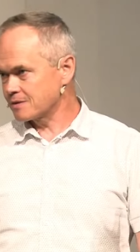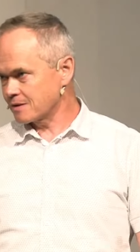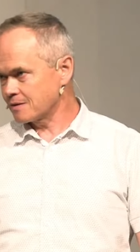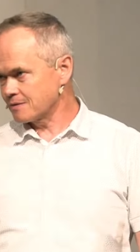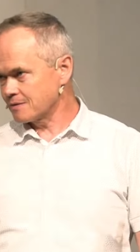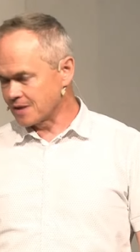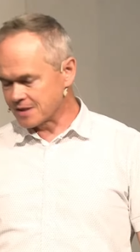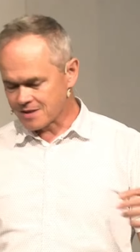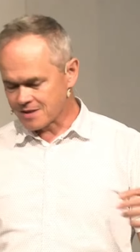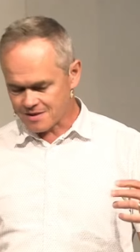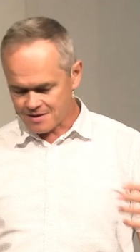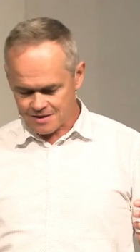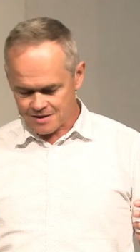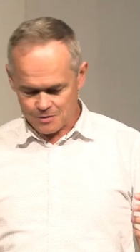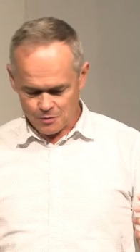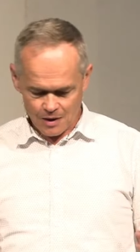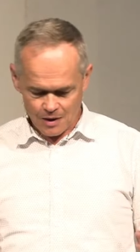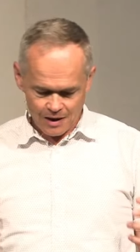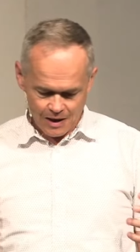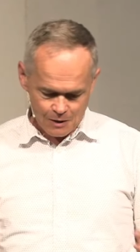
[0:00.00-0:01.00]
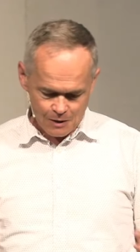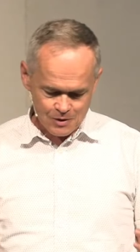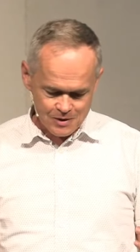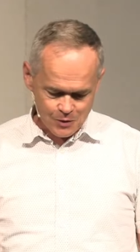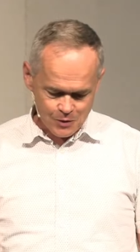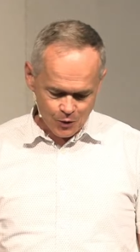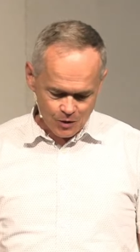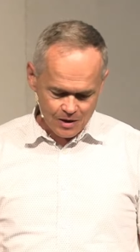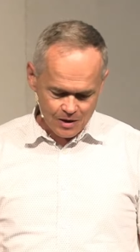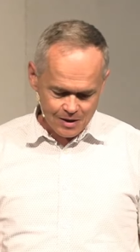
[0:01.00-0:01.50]
was es
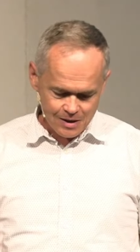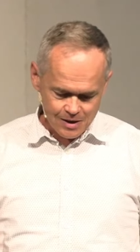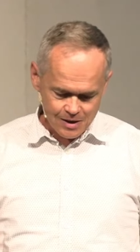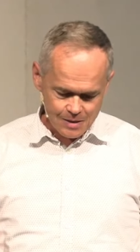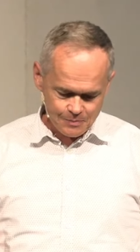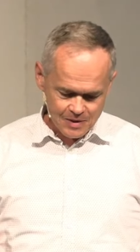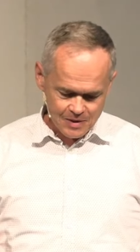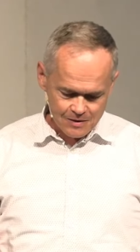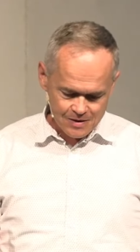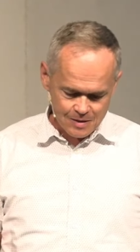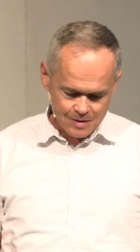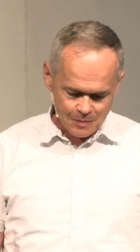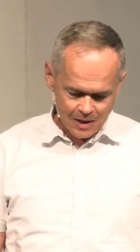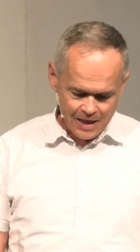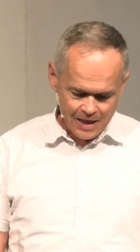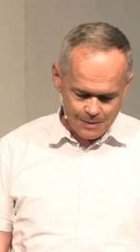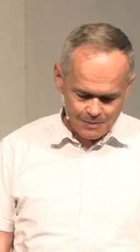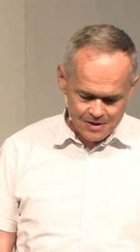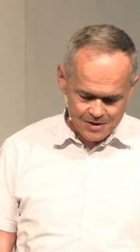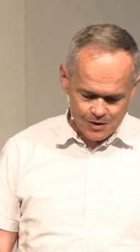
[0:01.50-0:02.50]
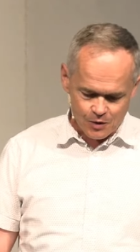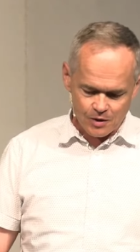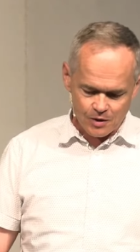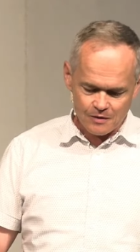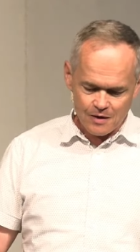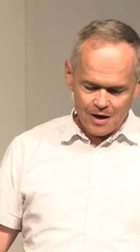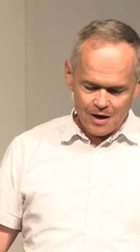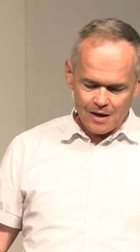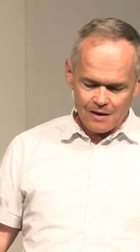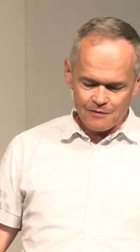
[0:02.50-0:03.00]
rauszuholen gibt aus dem Leben, sondern
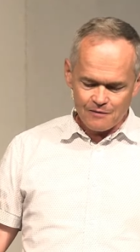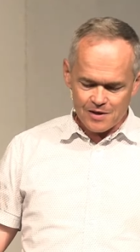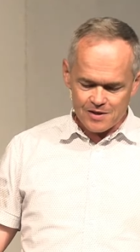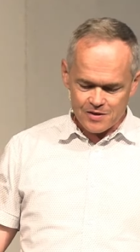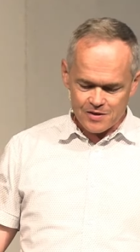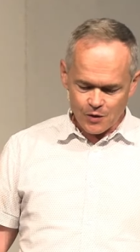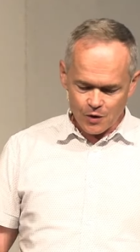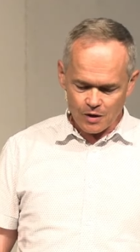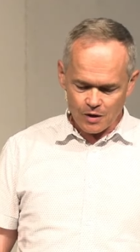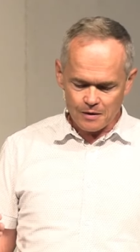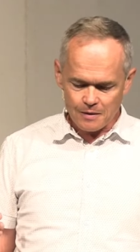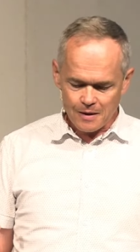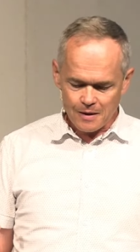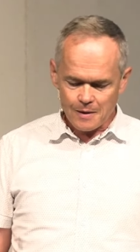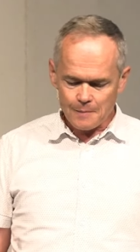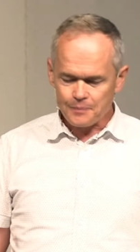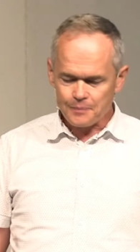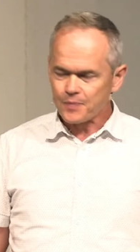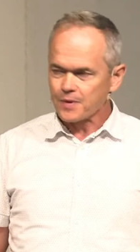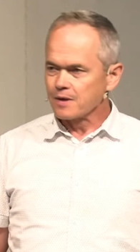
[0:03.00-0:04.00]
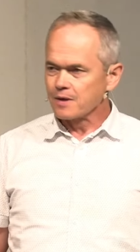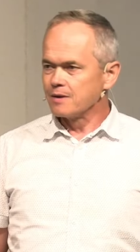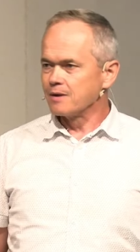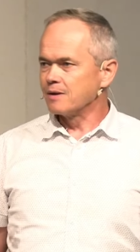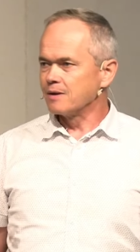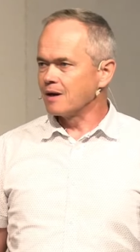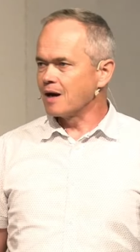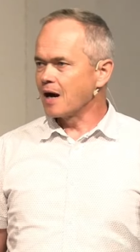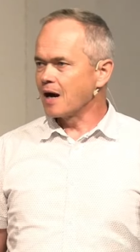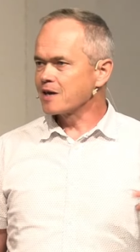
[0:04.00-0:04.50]
wir sollen
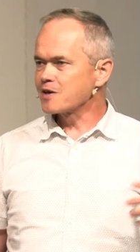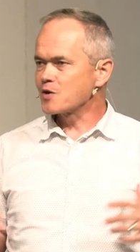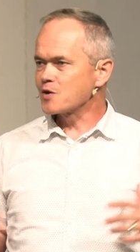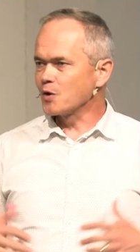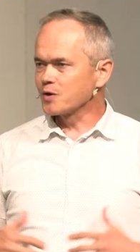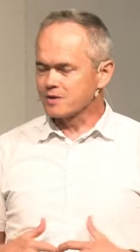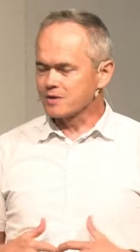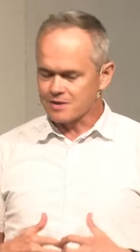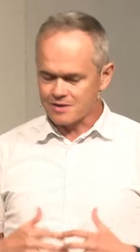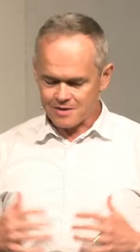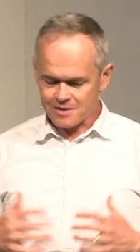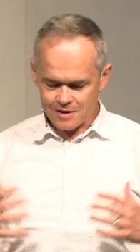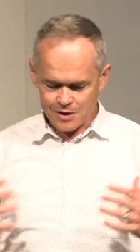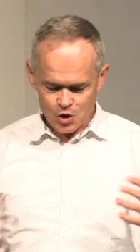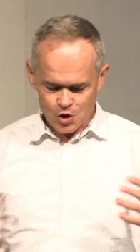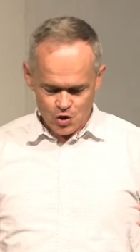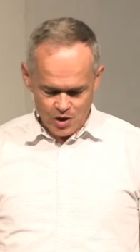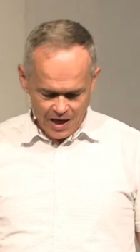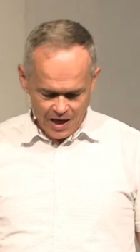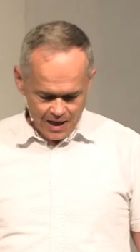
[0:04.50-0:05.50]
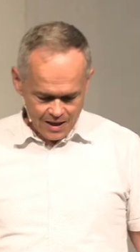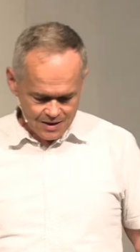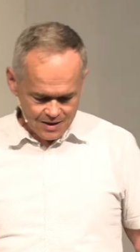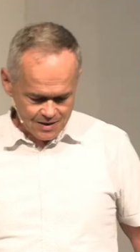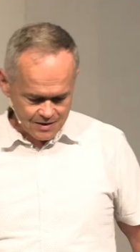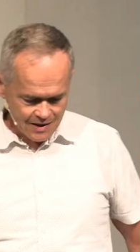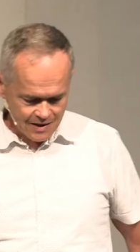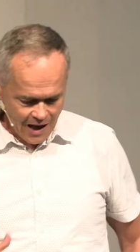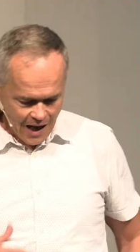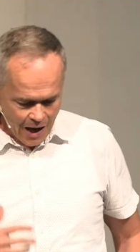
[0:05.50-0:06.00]
Reich Gottes
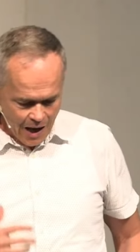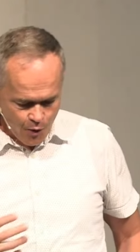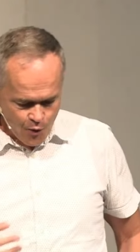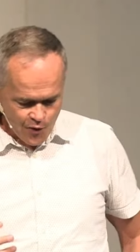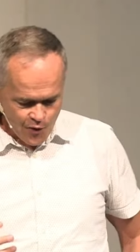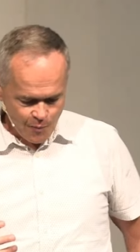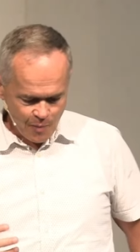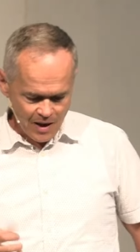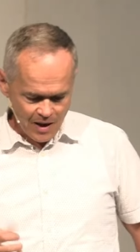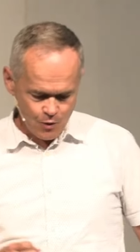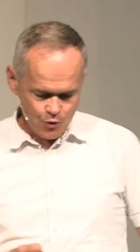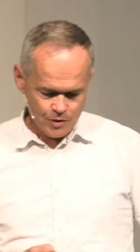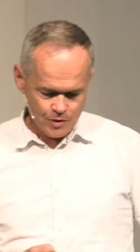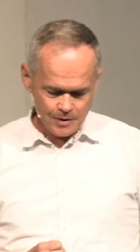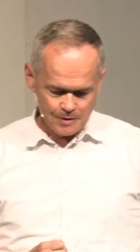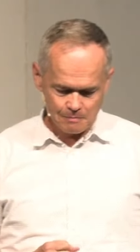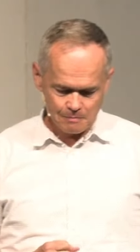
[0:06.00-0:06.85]
gestalten, aufbauen.